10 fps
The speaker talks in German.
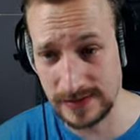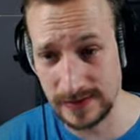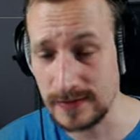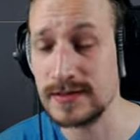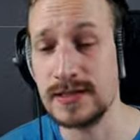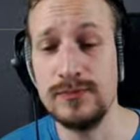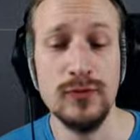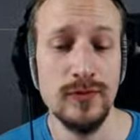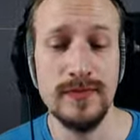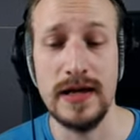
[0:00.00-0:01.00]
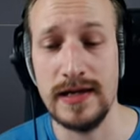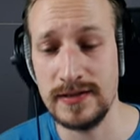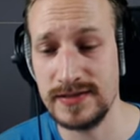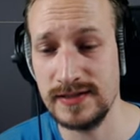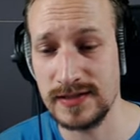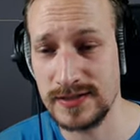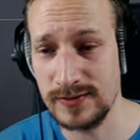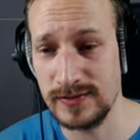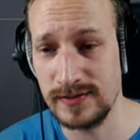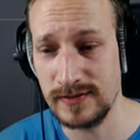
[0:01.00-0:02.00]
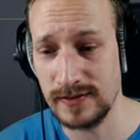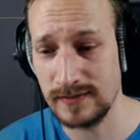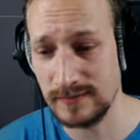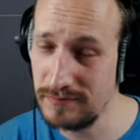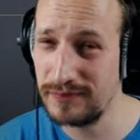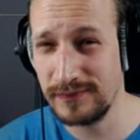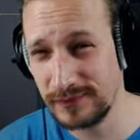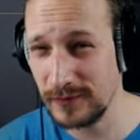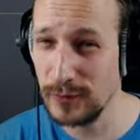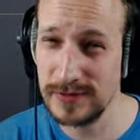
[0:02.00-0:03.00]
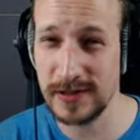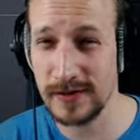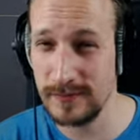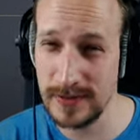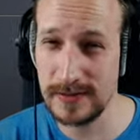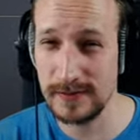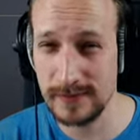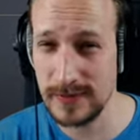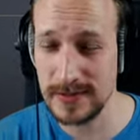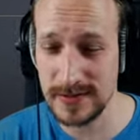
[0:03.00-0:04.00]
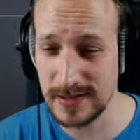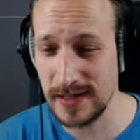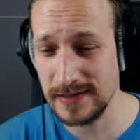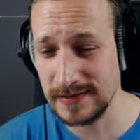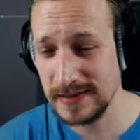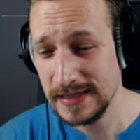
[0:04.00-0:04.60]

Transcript: Ja? Dieses Boom, naja, zählt jetzt zu den äh, pf, untere Mittelmäßigkeiten.